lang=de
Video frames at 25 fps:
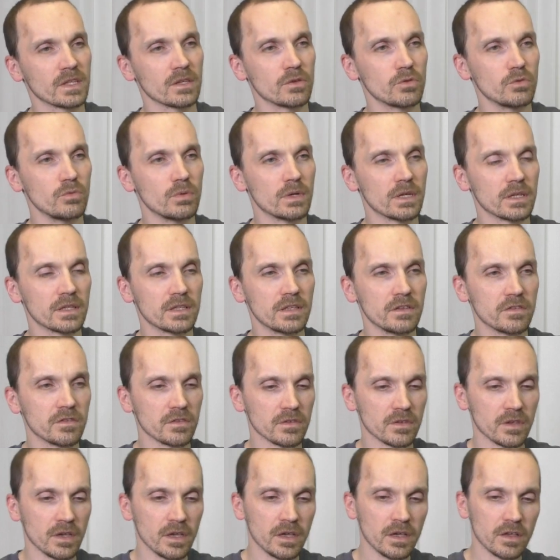über
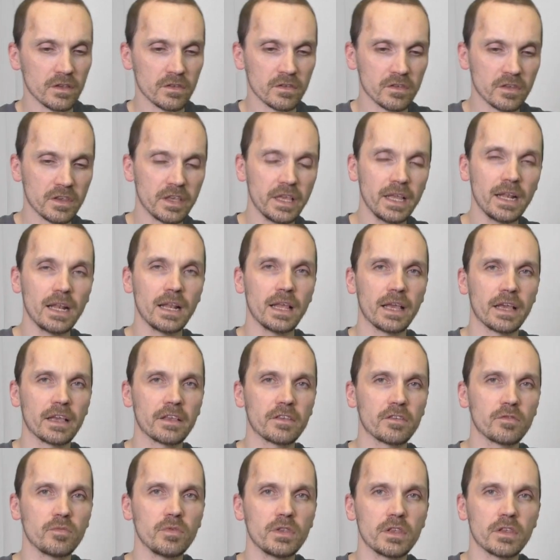diesen
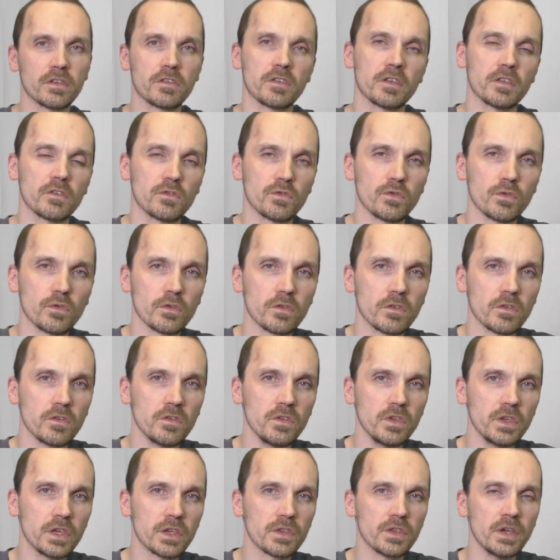Skill-Hacks, wie das jetzt
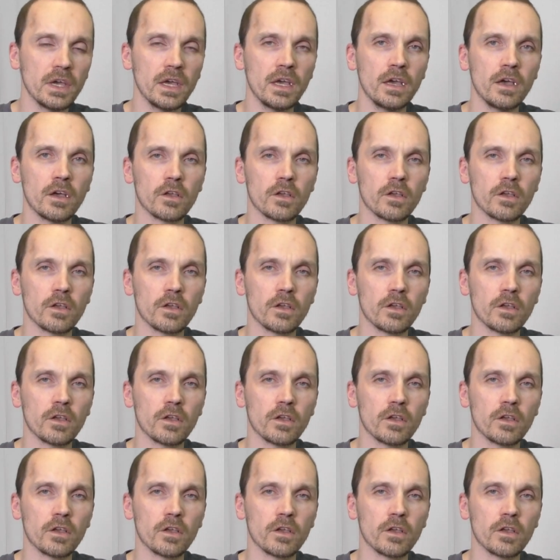funktioniert,